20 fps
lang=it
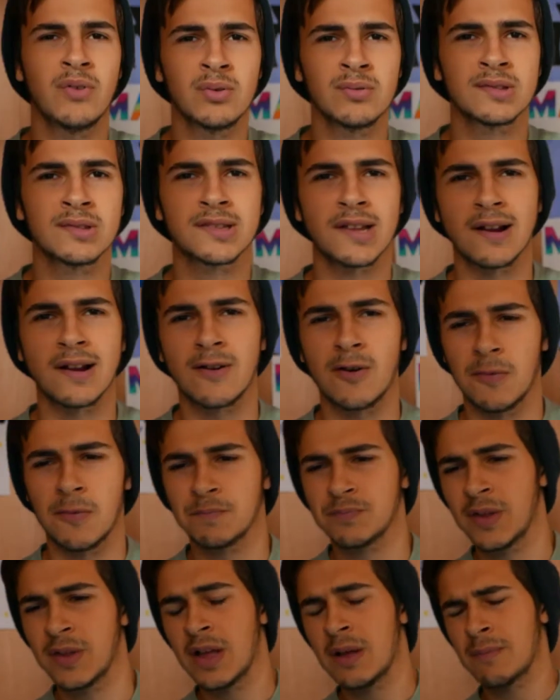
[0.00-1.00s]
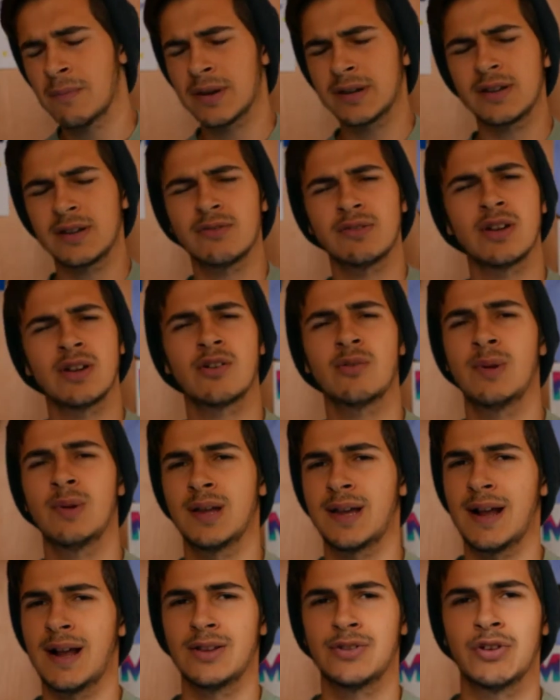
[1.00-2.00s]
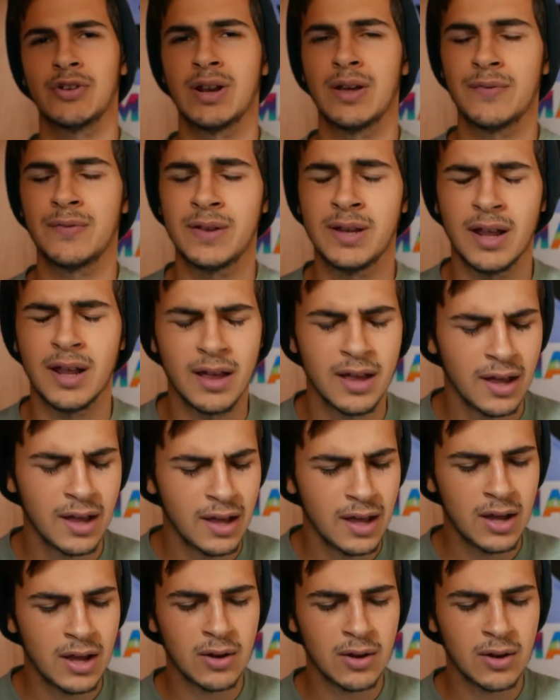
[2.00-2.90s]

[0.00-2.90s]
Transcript: davvero un sacco, perché non è come il calcio alla fine,